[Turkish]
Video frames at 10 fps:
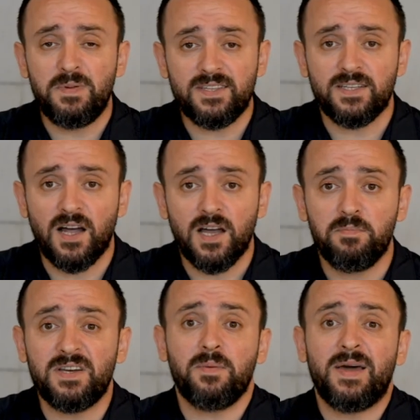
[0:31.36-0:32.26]
Bir silah
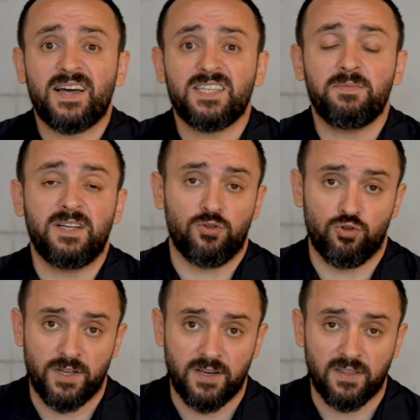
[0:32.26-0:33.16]
bir de merasim kılıcı
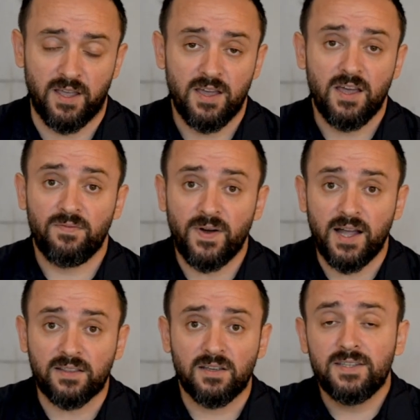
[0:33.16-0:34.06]
üzerinde.
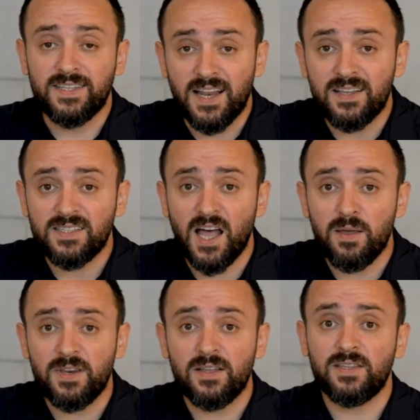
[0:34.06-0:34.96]
Fakat silahın
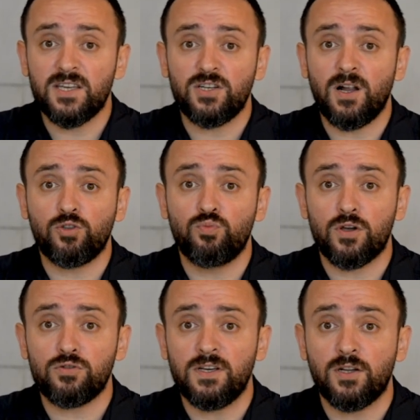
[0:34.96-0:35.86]
sahibini
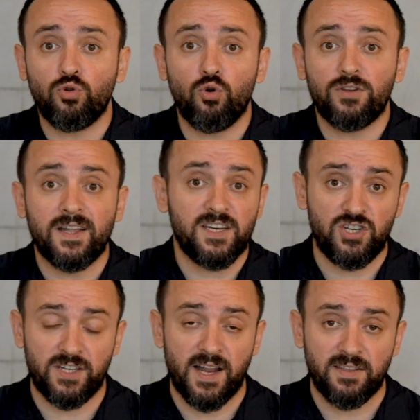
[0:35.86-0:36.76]
teşkilat-ı ile doğrudan
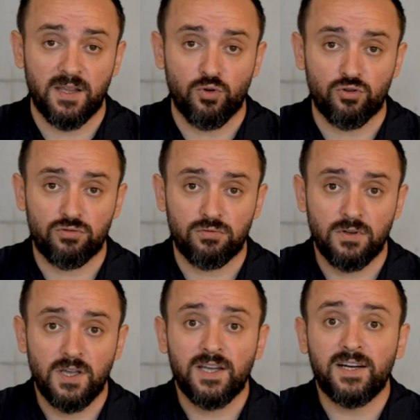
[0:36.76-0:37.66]
ilişkilendiremiyoruz
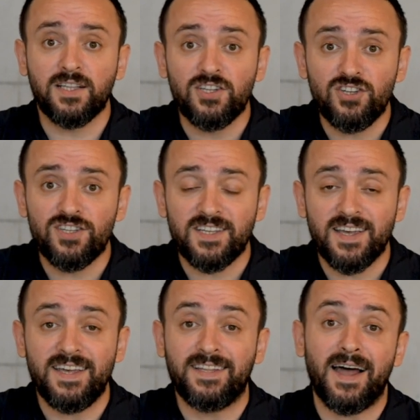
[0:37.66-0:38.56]
kılıcın ise
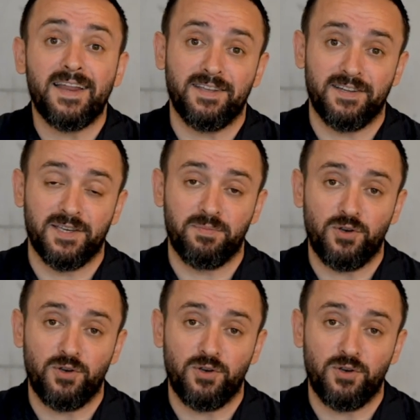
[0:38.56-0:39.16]
ithal edildiğini